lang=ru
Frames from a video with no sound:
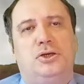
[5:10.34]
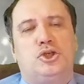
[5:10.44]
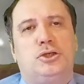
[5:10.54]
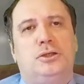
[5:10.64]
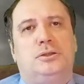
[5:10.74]

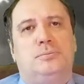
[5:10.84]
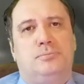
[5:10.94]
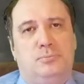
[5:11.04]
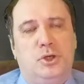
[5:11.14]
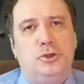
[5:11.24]
решает
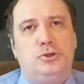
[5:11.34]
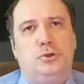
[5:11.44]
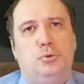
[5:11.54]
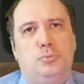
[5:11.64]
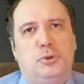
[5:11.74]

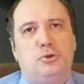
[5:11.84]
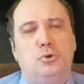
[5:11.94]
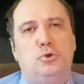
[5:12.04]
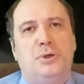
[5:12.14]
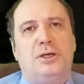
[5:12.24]
рискнуть,
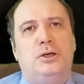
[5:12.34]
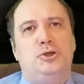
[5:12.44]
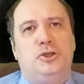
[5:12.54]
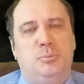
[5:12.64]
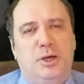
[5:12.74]
поскольку
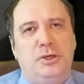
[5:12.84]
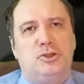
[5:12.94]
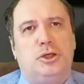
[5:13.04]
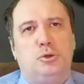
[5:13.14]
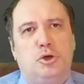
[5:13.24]
отличный
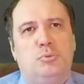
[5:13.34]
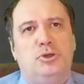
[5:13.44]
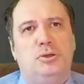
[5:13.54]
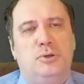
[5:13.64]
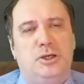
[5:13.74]
боец, которым он
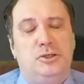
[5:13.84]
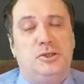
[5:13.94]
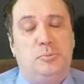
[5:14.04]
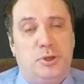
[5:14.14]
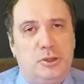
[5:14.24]

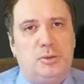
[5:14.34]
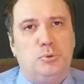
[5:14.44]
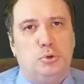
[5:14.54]
является, пиратам